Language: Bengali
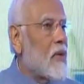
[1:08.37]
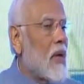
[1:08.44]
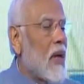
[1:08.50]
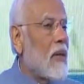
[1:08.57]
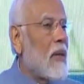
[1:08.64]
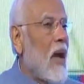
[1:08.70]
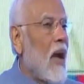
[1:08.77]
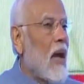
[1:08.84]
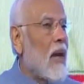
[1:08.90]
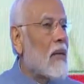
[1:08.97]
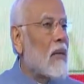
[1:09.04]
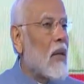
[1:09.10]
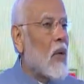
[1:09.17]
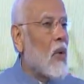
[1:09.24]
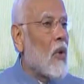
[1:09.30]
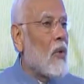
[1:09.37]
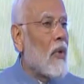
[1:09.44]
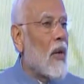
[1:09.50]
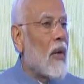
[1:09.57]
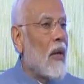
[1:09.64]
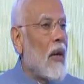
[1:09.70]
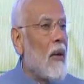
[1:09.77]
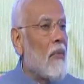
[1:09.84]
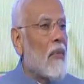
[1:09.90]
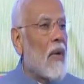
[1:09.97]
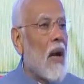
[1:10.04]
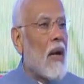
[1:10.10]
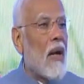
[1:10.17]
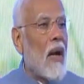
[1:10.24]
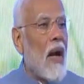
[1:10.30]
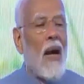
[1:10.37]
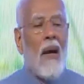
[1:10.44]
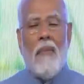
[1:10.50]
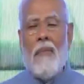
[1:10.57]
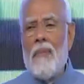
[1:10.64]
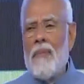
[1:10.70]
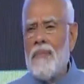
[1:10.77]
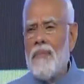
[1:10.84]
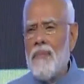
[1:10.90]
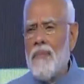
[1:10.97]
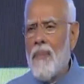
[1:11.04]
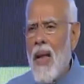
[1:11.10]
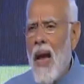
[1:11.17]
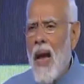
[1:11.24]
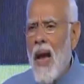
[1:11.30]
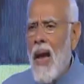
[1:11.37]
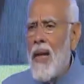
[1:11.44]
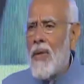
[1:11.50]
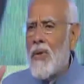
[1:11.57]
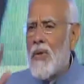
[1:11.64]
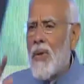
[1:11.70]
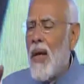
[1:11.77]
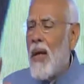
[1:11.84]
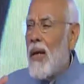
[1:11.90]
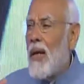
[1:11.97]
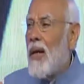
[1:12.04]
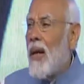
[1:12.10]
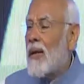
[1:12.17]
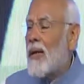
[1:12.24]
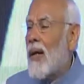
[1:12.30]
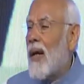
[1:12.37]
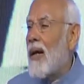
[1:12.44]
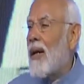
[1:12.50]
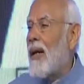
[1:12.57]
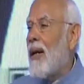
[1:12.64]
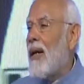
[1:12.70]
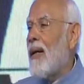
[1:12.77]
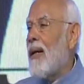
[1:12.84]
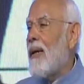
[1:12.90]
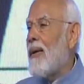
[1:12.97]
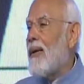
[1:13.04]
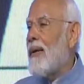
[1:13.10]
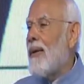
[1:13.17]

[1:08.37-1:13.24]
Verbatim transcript: সর্দার সরোবর ড্যামের কাজ একইভাবে আটকে ছিল